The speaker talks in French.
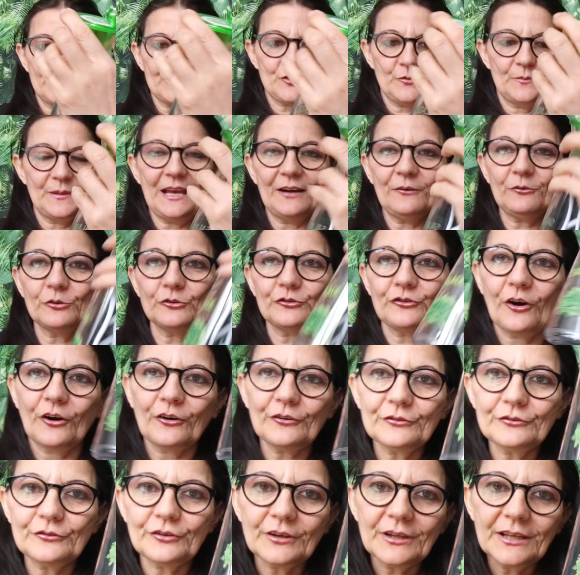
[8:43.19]
je suis bien
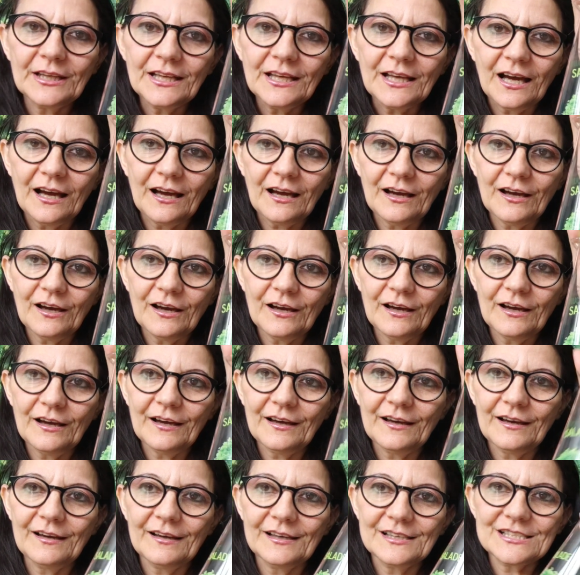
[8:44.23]
contente.
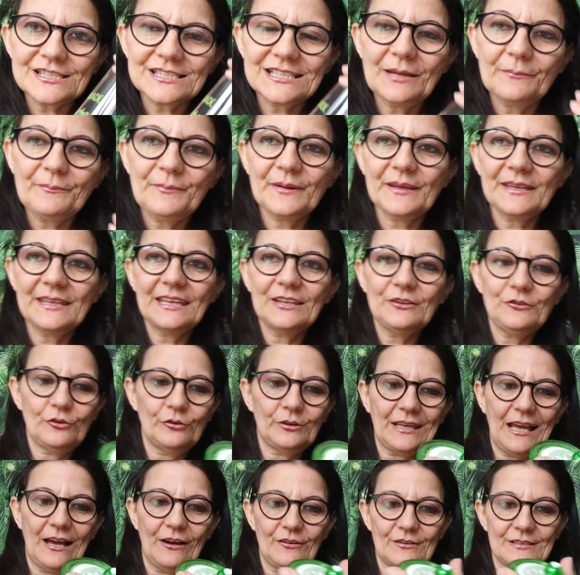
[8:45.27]
Euh, je l'ai payé
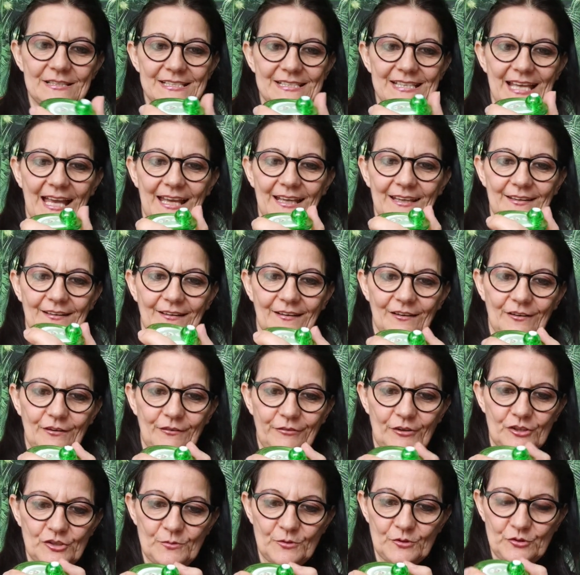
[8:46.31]
2,45.
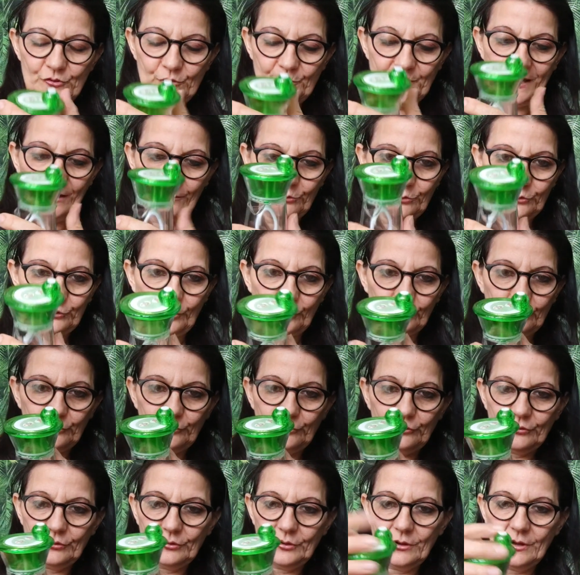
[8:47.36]
Franchement, je suis bien
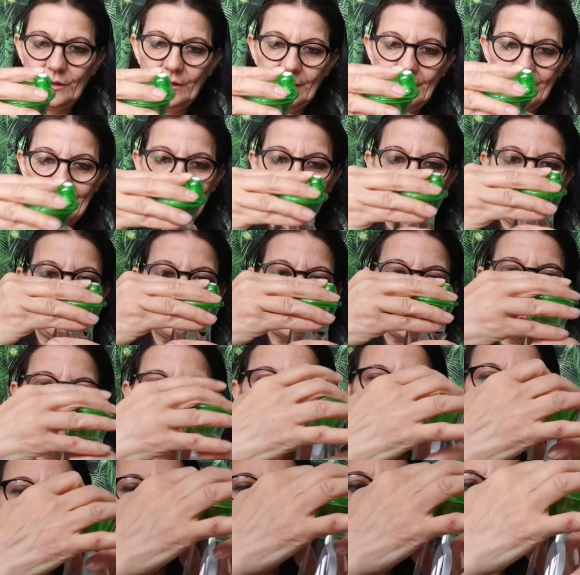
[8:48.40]
contente. Et là, vous
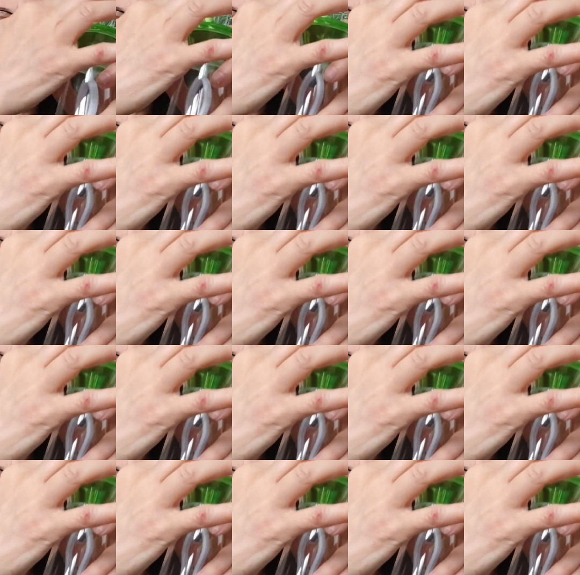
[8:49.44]
avez le bec